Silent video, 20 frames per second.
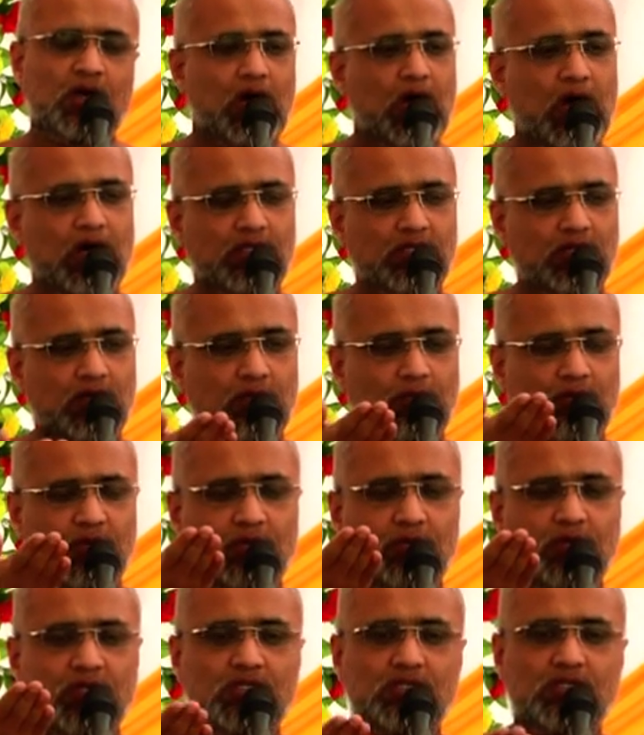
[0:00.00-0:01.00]
आचार्य
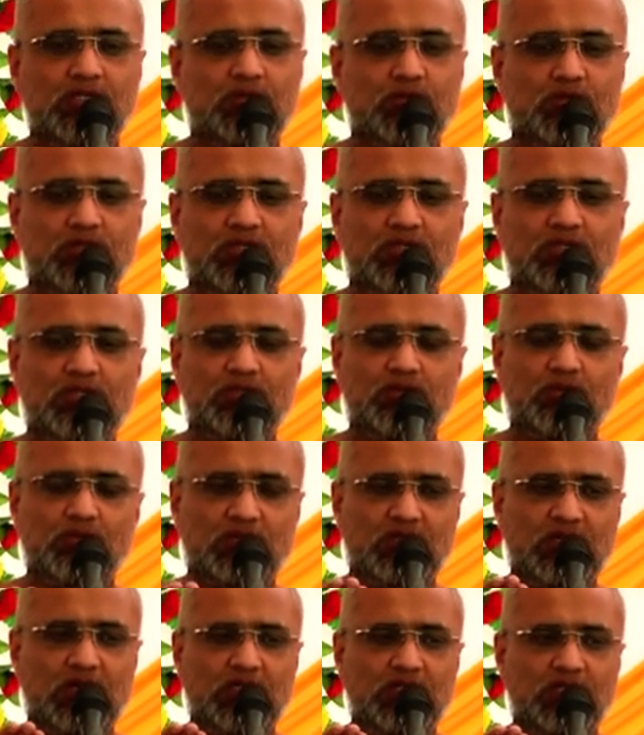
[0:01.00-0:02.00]
परमेष्ठी उच्च
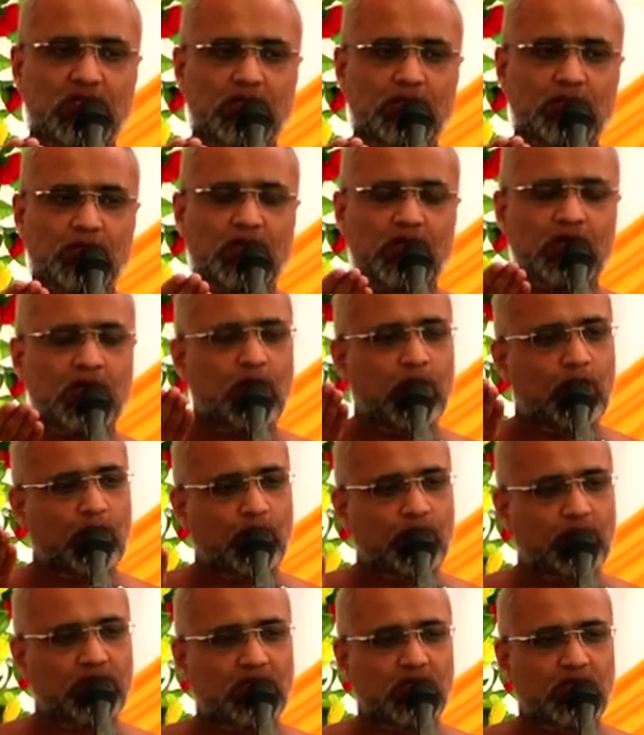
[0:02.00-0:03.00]
उच्चासन पे
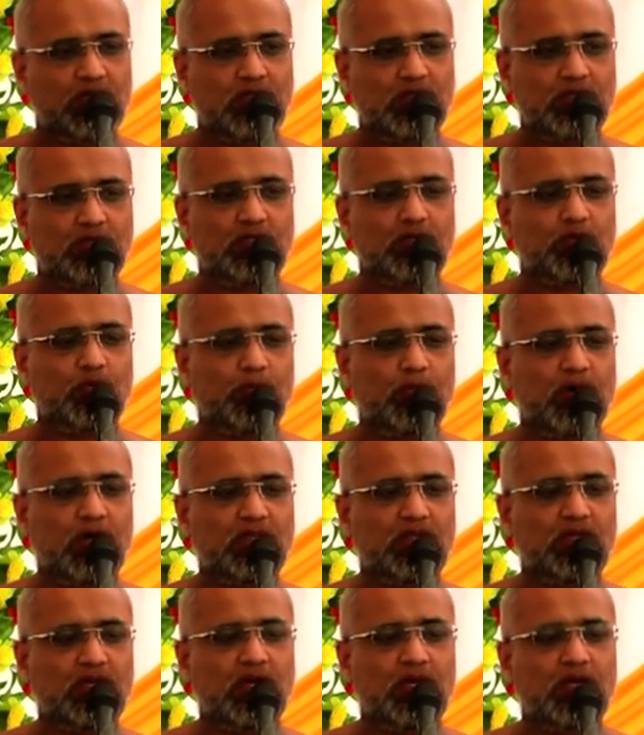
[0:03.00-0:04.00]
उससे नीचे
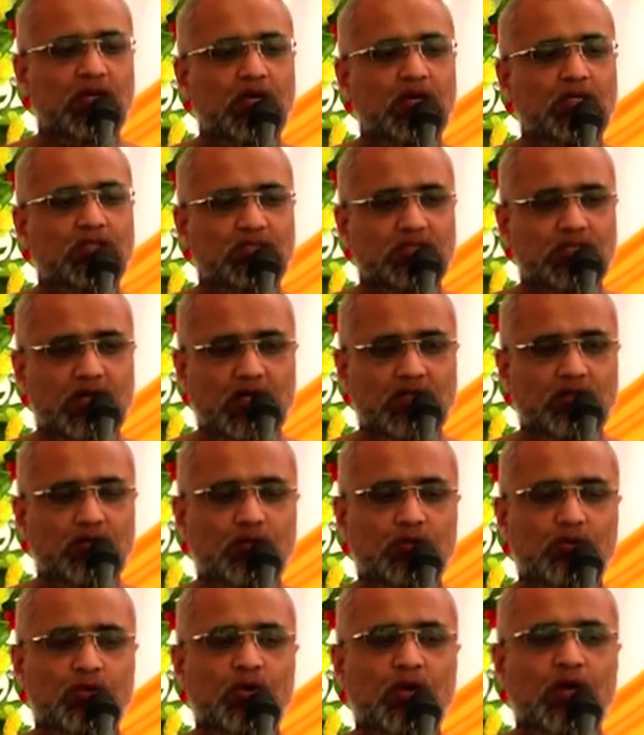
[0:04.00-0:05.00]
उपाध्याय
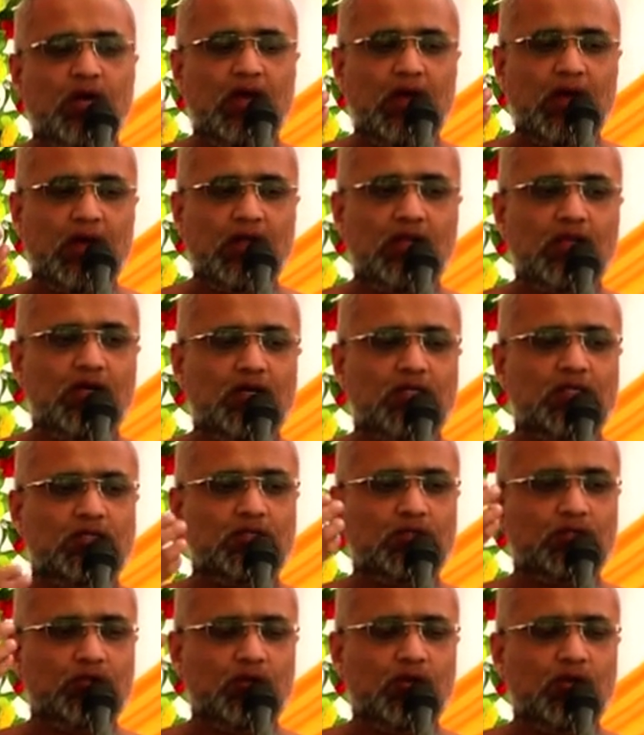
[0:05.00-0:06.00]
साधु ऐलक
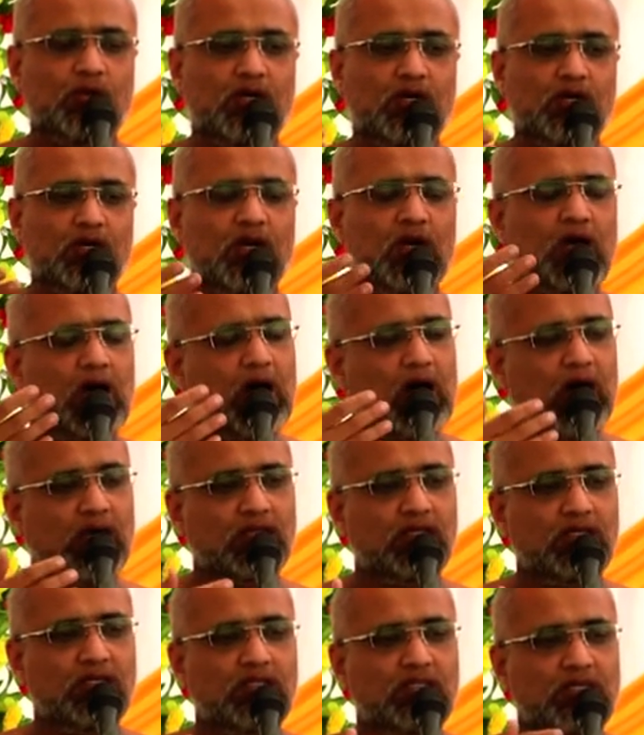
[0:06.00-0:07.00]
शुल्लक
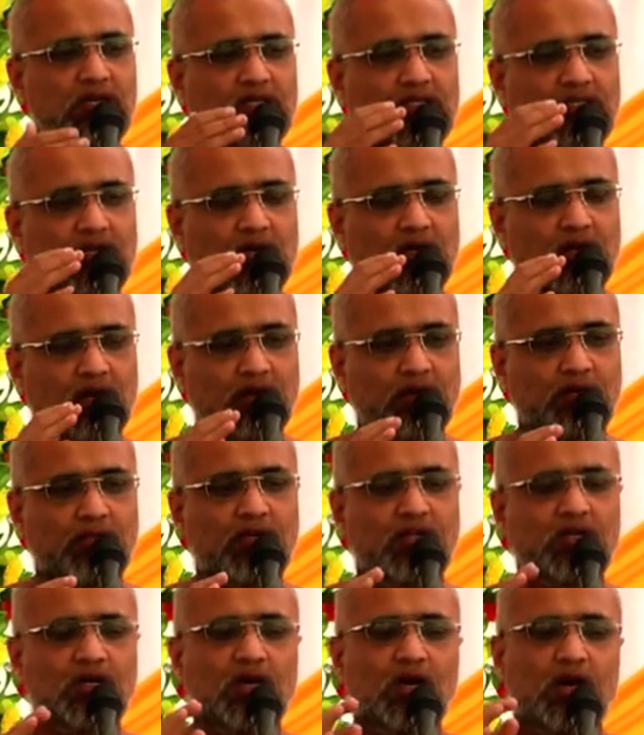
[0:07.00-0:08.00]
आदि जैसा क्रम
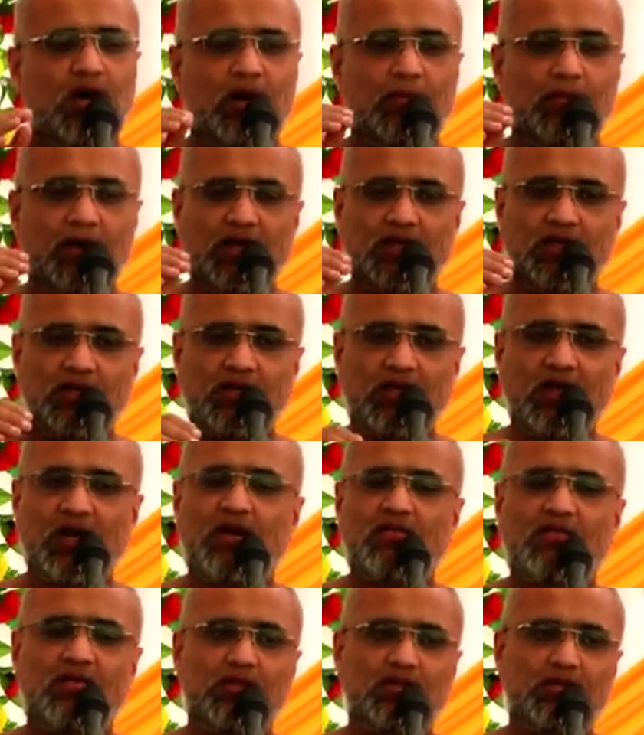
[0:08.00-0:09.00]
हमारे यहाँ
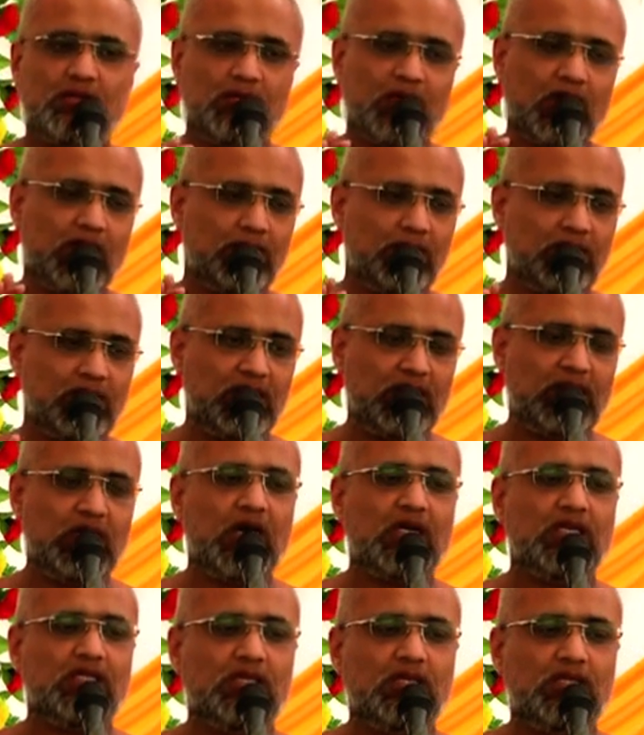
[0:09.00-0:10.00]
वर्तमान में
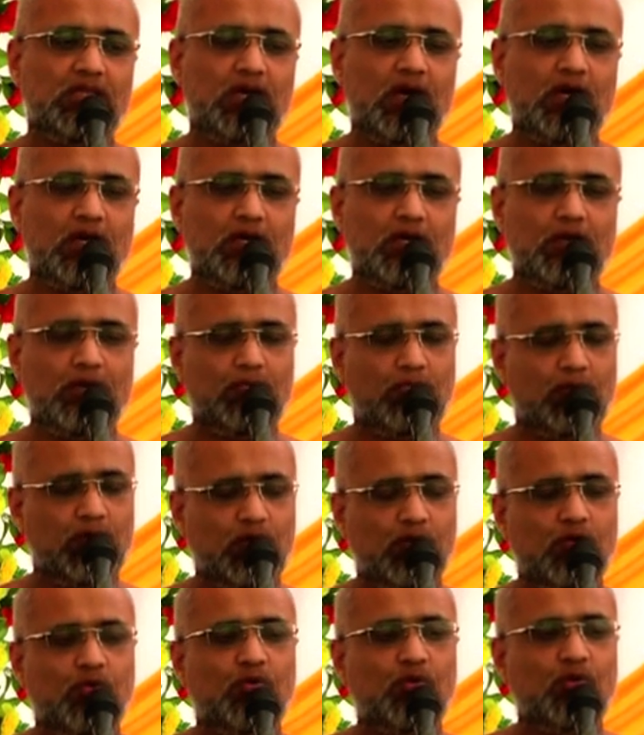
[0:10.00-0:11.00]
दिखाई देता है
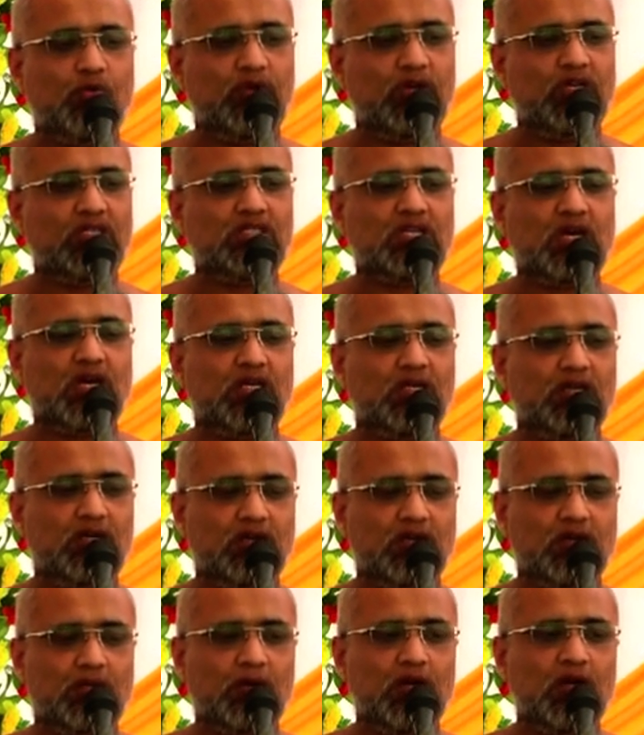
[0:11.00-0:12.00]
बिल्कुल वैसा ही
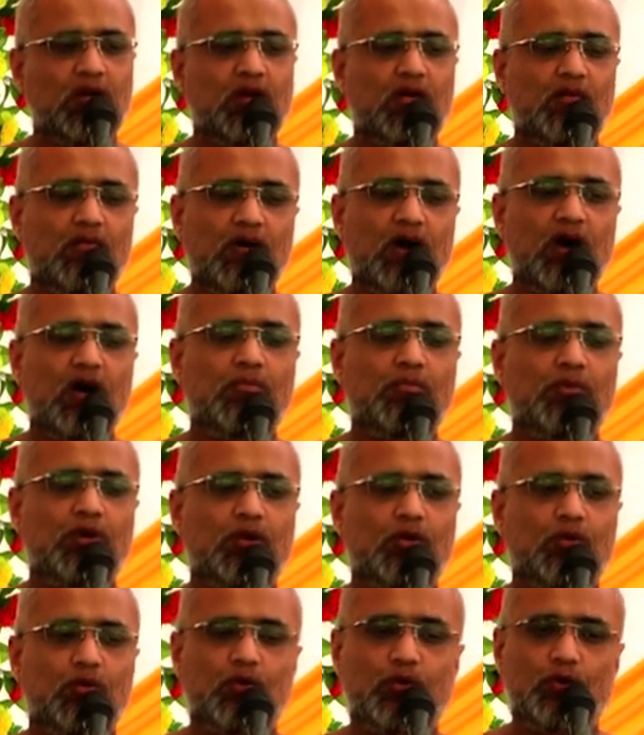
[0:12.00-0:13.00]
क्रम वहाँ पर
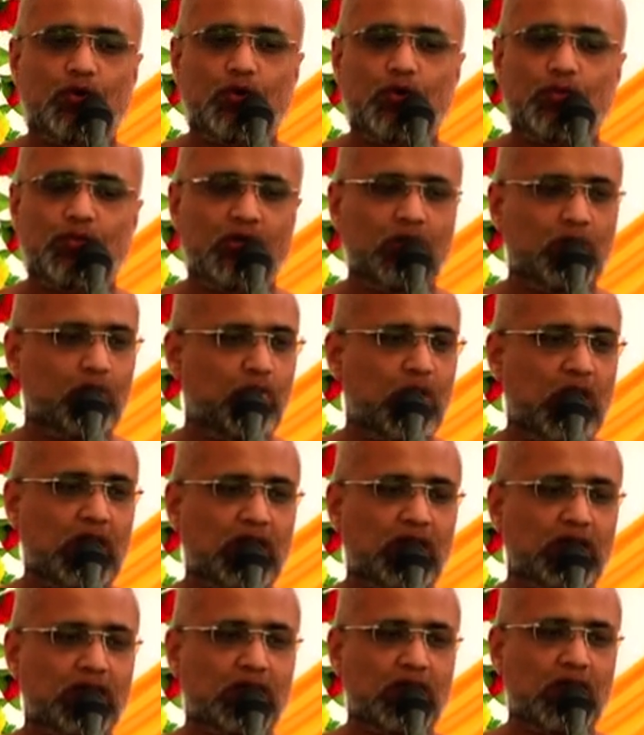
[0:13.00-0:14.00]
कोठों में हुआ
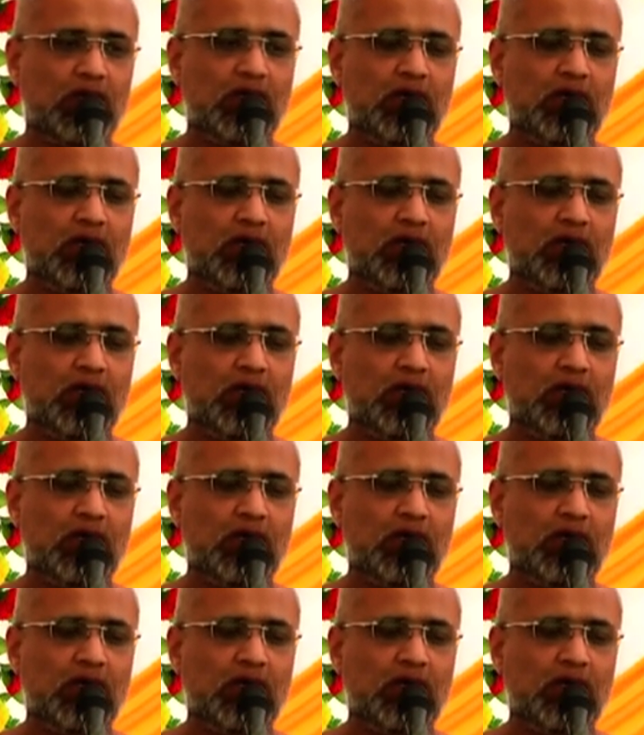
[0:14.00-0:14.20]
करता है